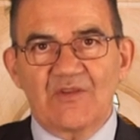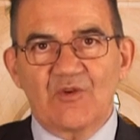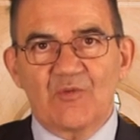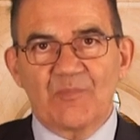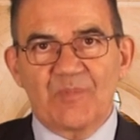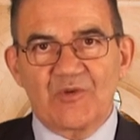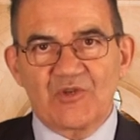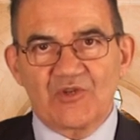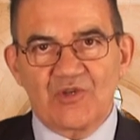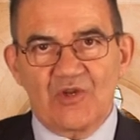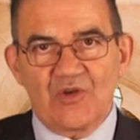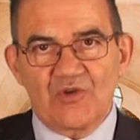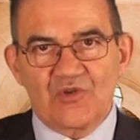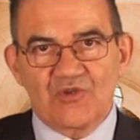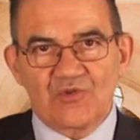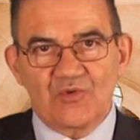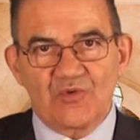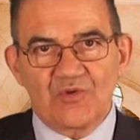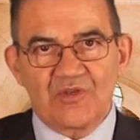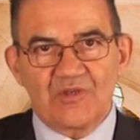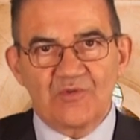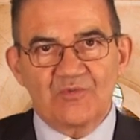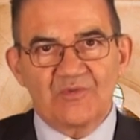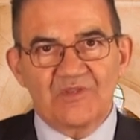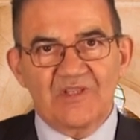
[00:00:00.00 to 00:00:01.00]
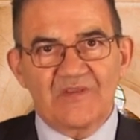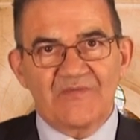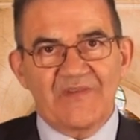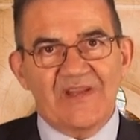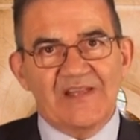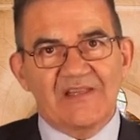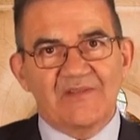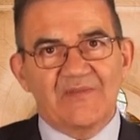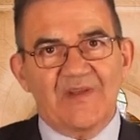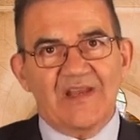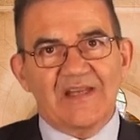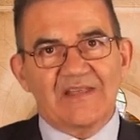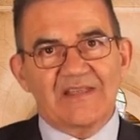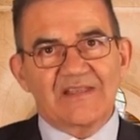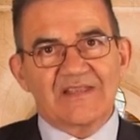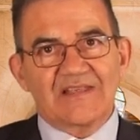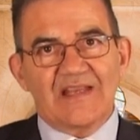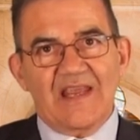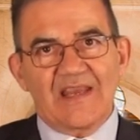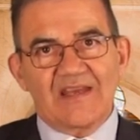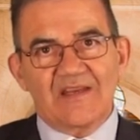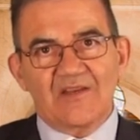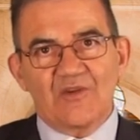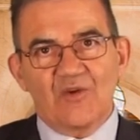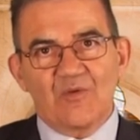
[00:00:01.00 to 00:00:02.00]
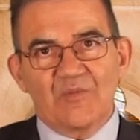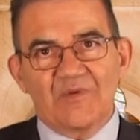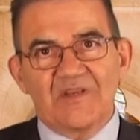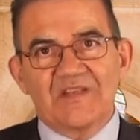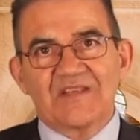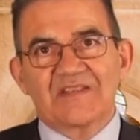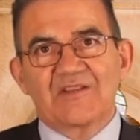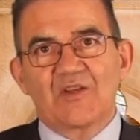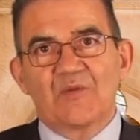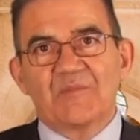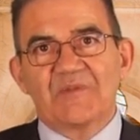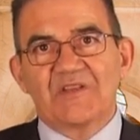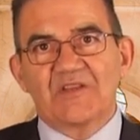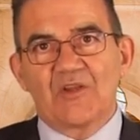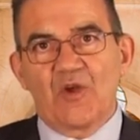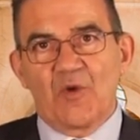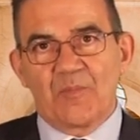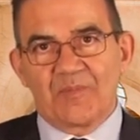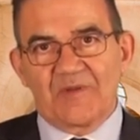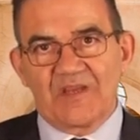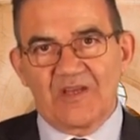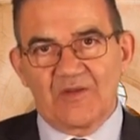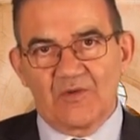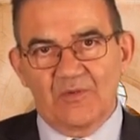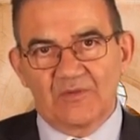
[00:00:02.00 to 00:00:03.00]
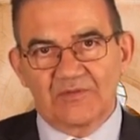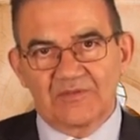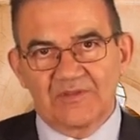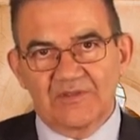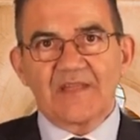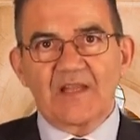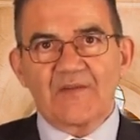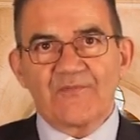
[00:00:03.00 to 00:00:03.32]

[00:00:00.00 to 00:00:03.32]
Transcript: Euro Pauschalsteuer und ihr weltweites Einkommen ist damit abgegolten.